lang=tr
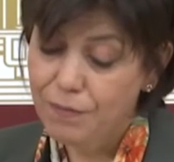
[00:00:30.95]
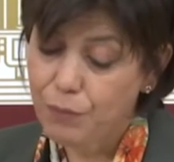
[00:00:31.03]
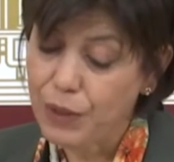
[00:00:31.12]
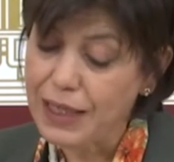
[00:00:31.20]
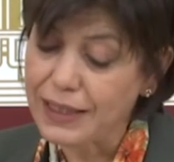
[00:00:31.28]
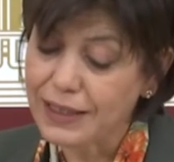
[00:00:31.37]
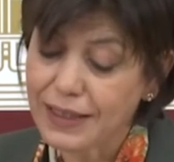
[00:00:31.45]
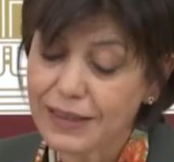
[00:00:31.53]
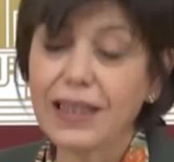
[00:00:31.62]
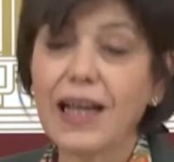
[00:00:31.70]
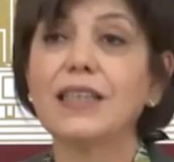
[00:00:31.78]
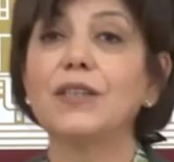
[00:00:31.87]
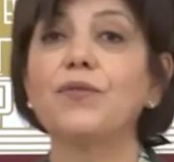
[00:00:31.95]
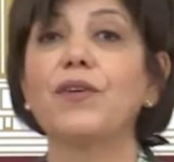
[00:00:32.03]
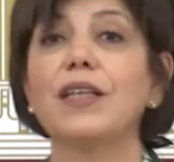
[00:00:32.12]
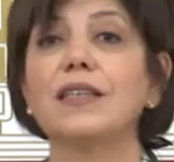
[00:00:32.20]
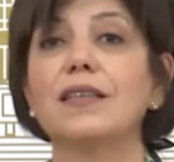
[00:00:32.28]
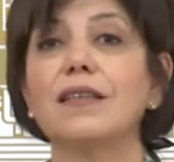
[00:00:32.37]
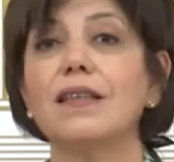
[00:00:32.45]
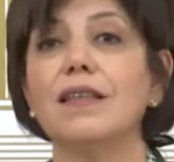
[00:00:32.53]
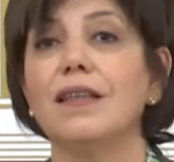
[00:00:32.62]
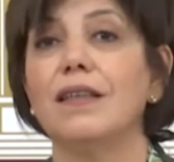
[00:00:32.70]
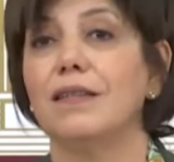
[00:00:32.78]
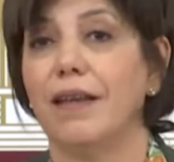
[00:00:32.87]
bilezik sertifikası
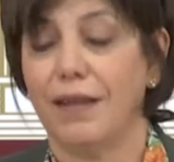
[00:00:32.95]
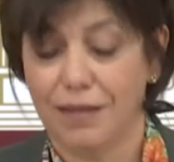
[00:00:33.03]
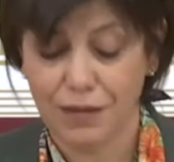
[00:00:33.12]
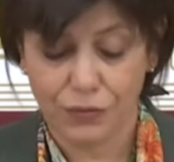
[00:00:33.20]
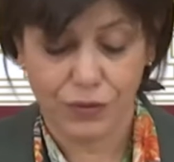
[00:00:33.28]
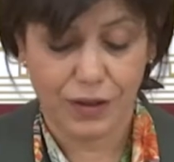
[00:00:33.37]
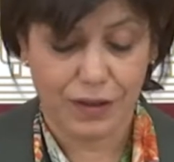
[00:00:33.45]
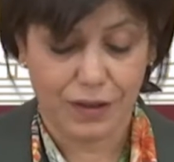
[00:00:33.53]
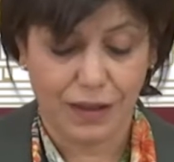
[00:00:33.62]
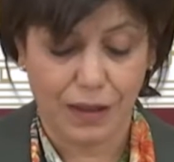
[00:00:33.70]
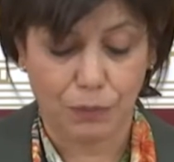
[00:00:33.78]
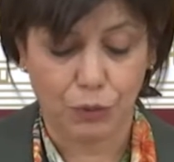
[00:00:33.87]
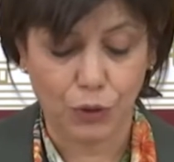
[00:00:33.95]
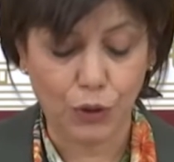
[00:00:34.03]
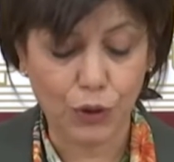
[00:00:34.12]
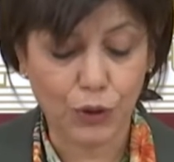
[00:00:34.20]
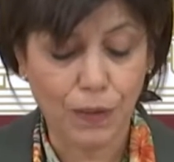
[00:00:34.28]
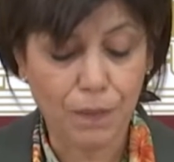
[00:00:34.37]
teklifi yapıyor.